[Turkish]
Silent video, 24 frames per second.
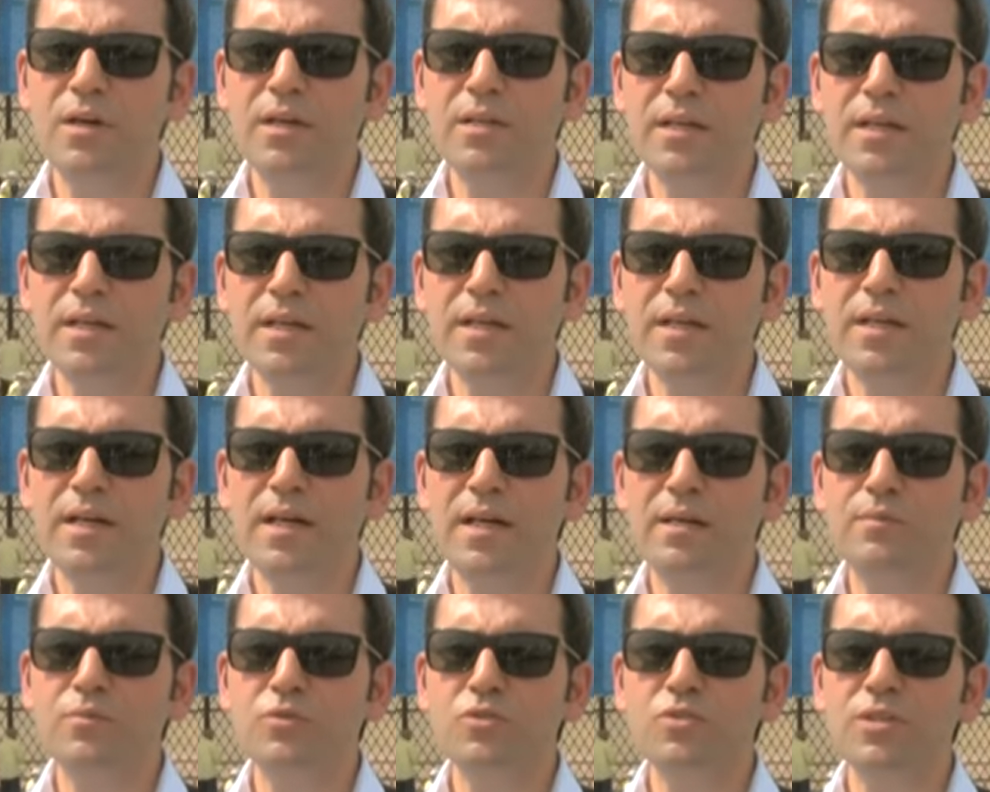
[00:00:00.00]
aleyke
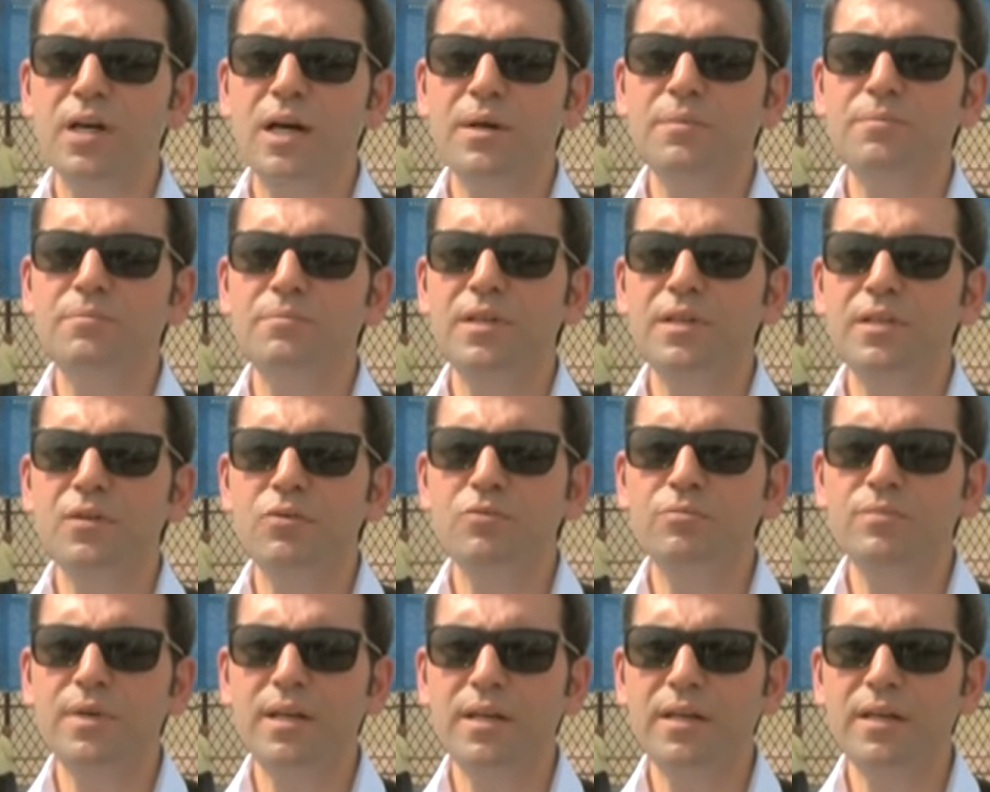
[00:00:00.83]
ya Mus'ab bin
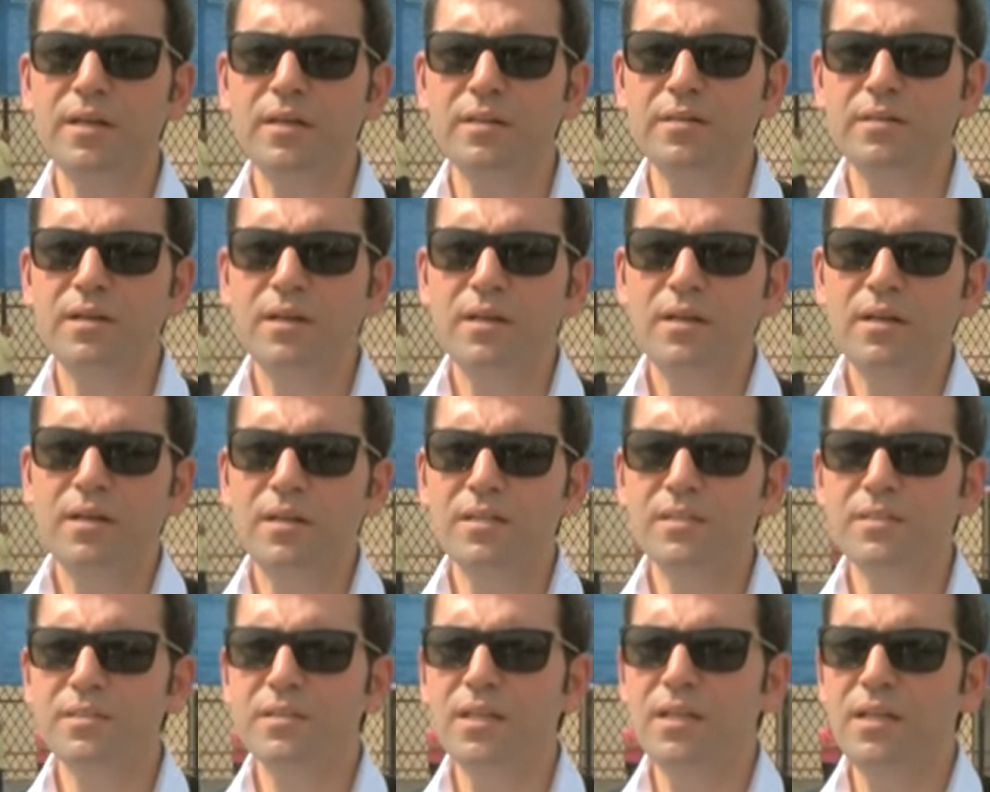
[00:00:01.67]
Umeyr.
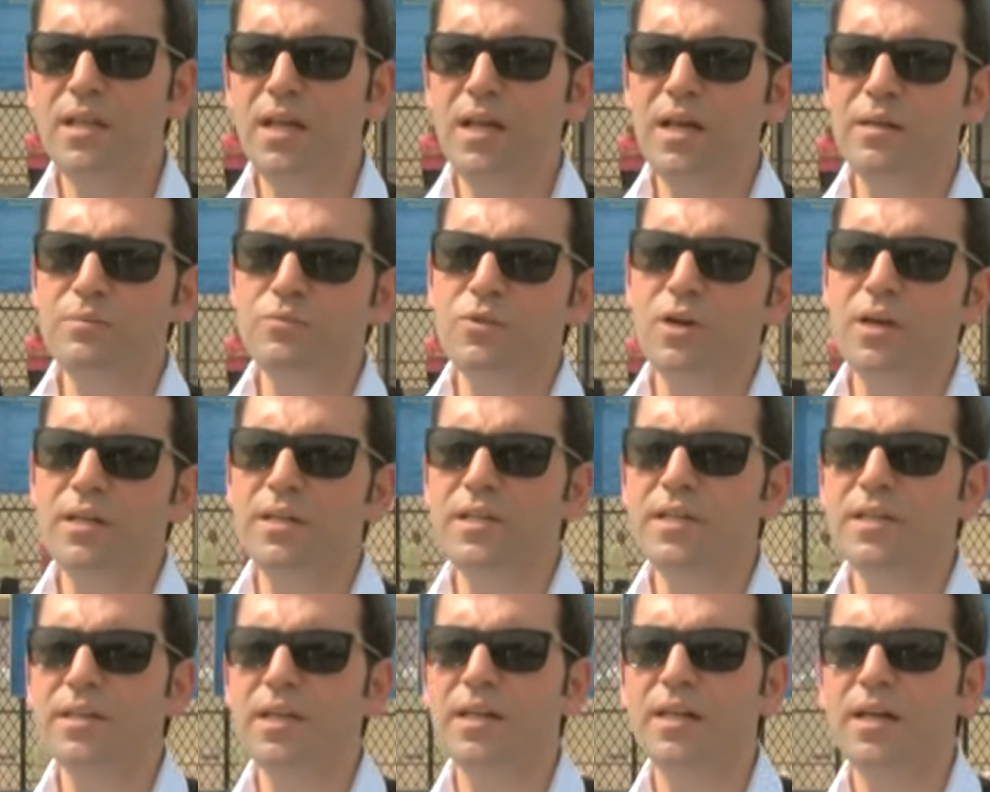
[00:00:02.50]
Esselamu
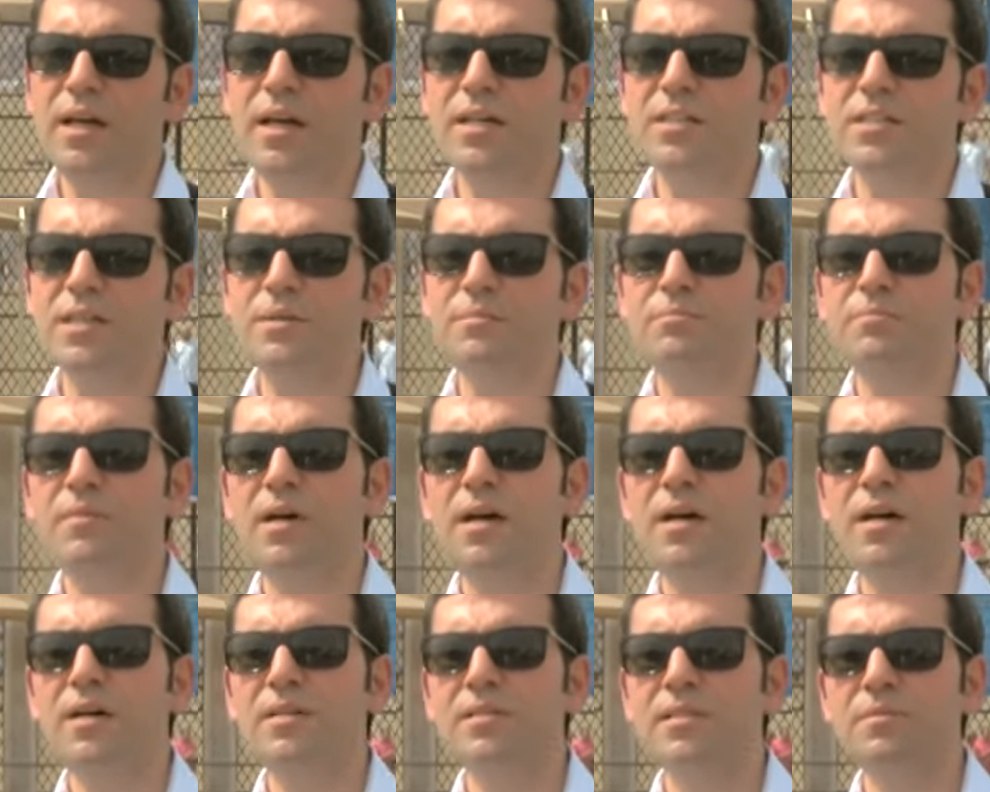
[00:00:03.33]
aleyke ya
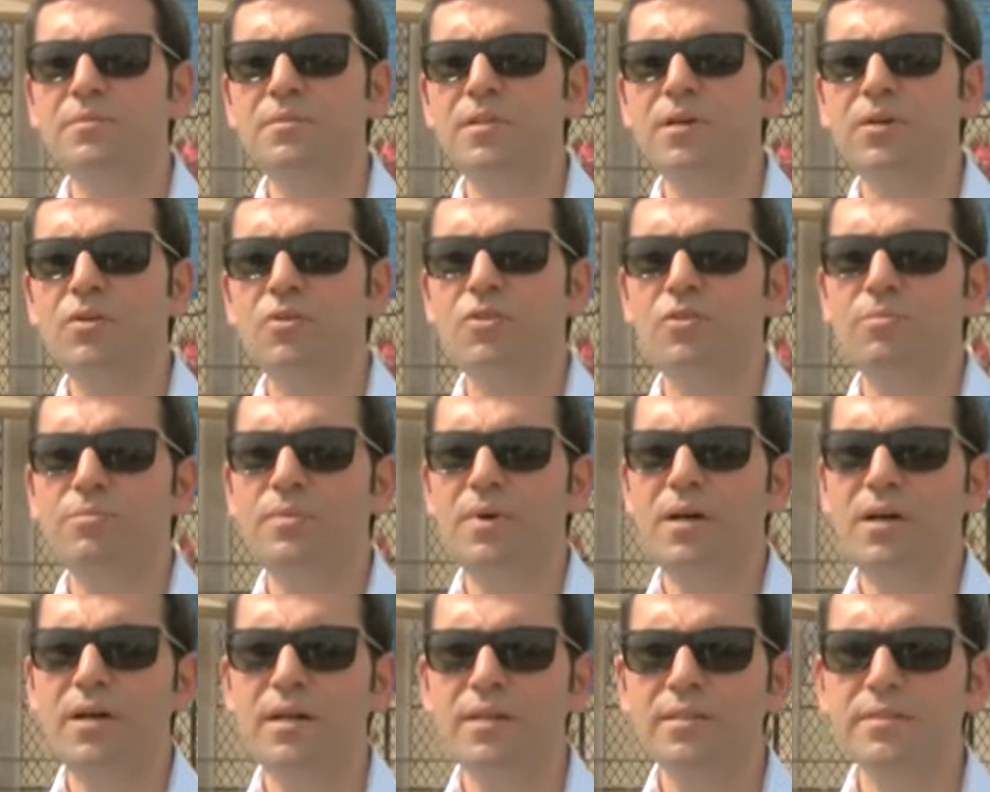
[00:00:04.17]
Şemmaz ibn
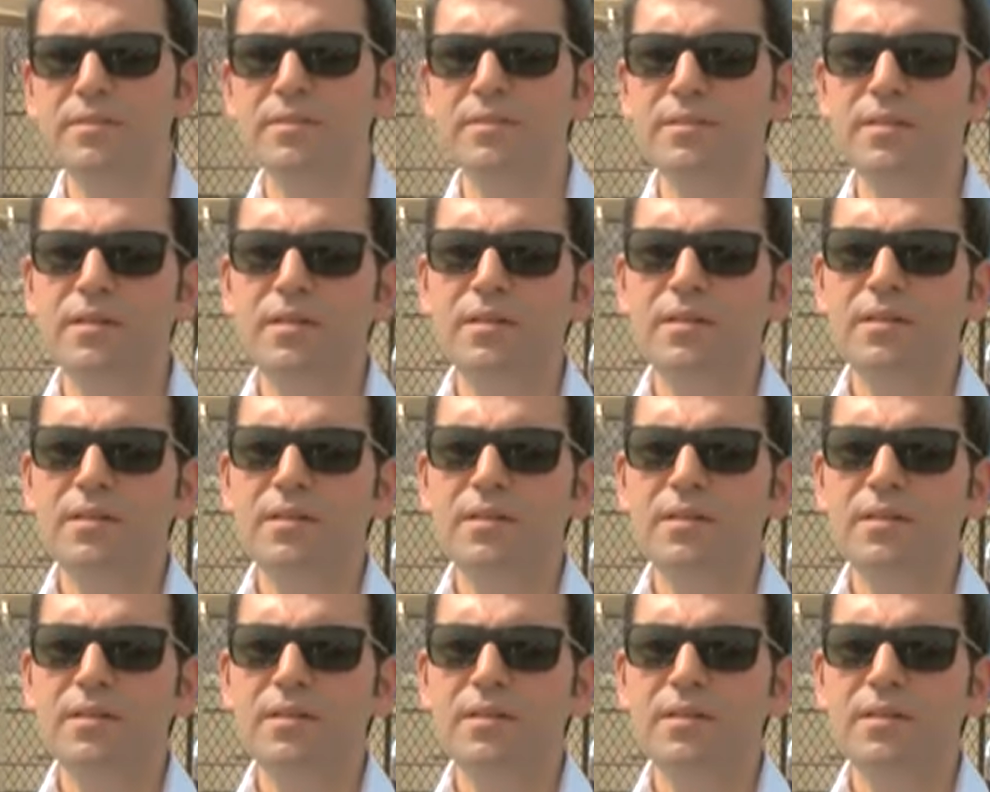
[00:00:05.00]
Osman.